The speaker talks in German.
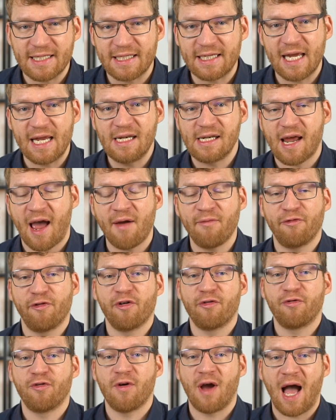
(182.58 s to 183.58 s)
Es gilt
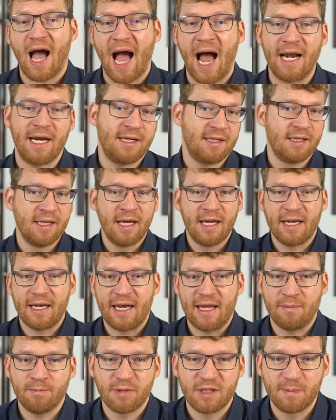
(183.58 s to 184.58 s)
einfach für alle
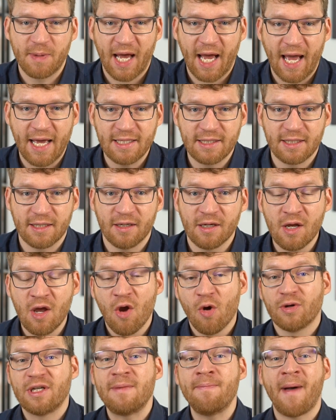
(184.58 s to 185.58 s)
Lebensbereiche.
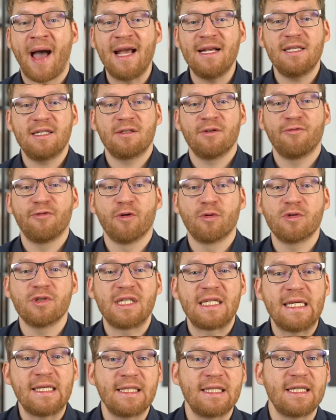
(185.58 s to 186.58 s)
Und die meisten
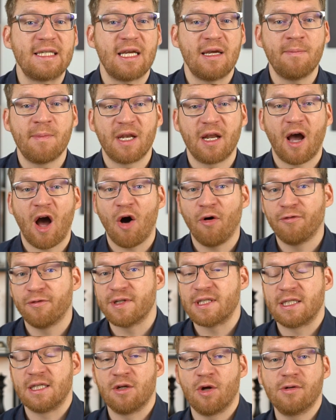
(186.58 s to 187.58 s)
fokussieren sich immer darauf,
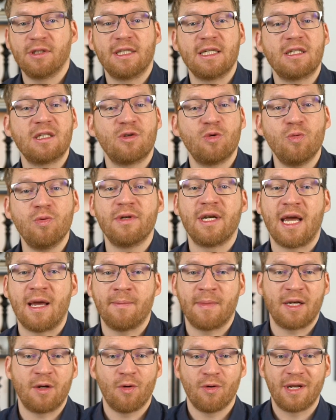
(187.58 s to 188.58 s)
was sie noch dazu
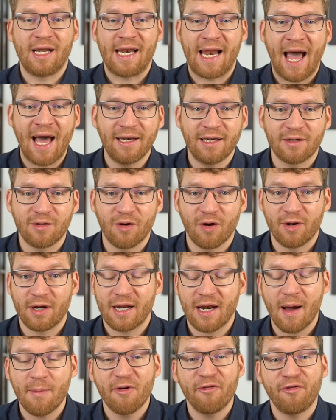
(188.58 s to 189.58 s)
dazunehmen oder lernen
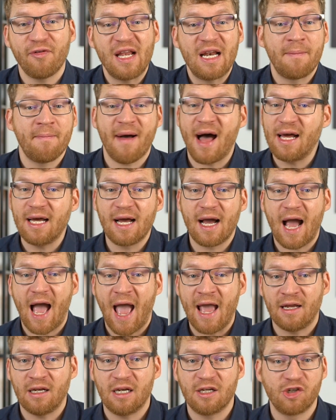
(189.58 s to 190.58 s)
können. Aber viele machen
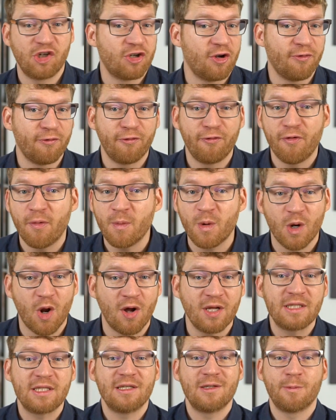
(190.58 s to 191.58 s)
eigentlich schon
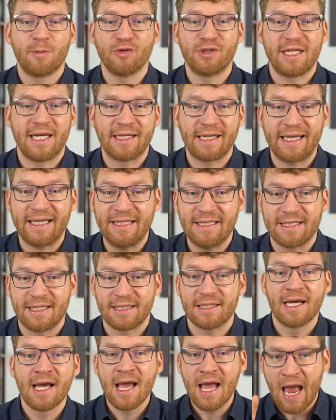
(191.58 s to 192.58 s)
95% Prozent
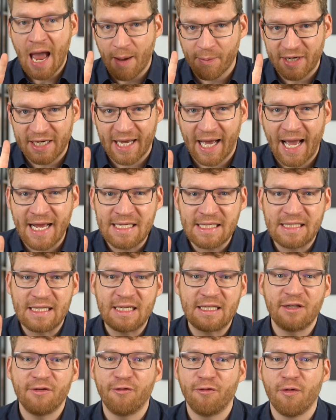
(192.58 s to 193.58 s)
richtig. Aber die
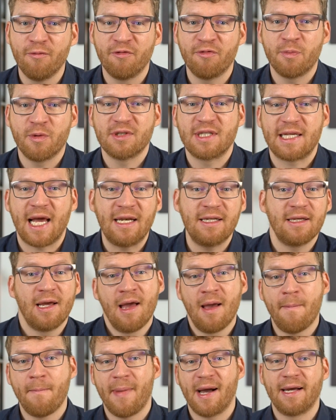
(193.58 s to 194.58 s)
restlichen 5%
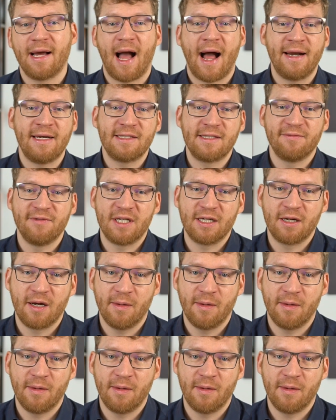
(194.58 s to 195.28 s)
machen alles wieder